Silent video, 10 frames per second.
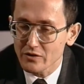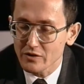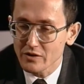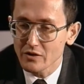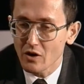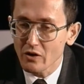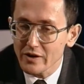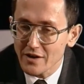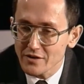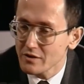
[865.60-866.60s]

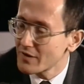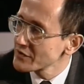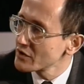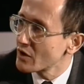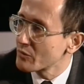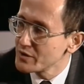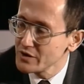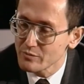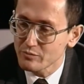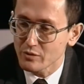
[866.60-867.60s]
organizowanie opinii,
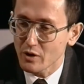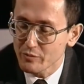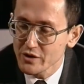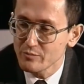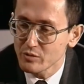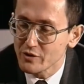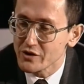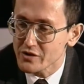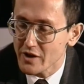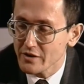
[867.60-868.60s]
opinii
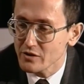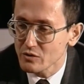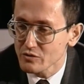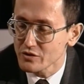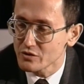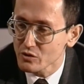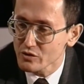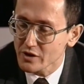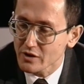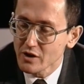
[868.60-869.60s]
publicznej i ludzi z
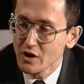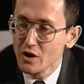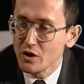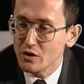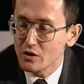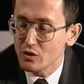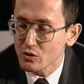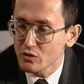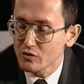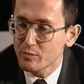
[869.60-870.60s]
różnych
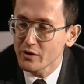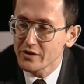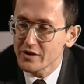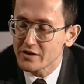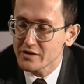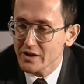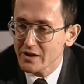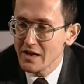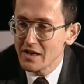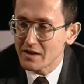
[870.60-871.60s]
ruchów politycznych
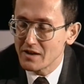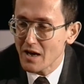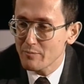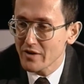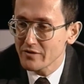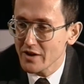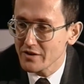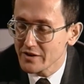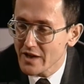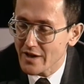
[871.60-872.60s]
dla pewnej
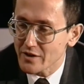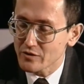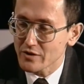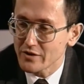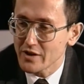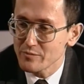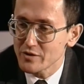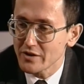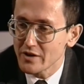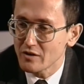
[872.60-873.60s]
idei, która wydaje mi się
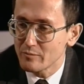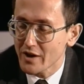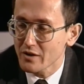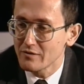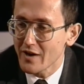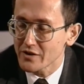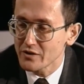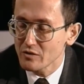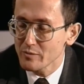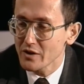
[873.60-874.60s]
ideą bardzo
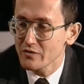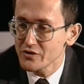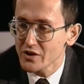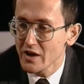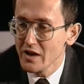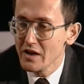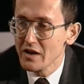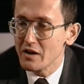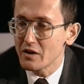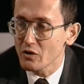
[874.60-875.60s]
ważną, mianowicie
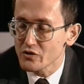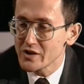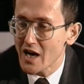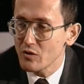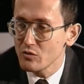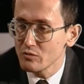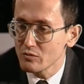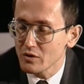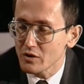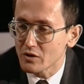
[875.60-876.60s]
rozdziału
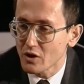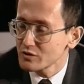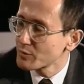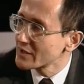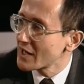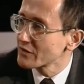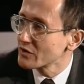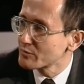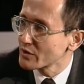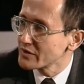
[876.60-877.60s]
gospodarki od
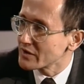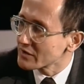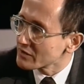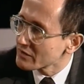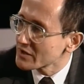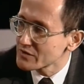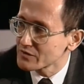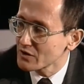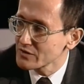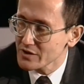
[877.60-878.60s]
polityki. To znaczy
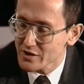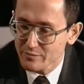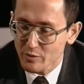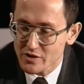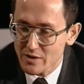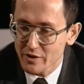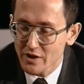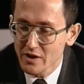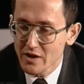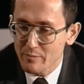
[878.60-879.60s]
sądzę, że jest potrzebny
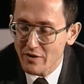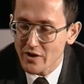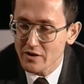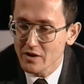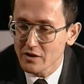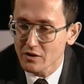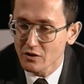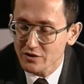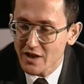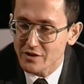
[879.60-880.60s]
pewien
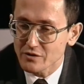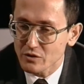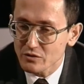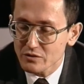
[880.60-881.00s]
konsensus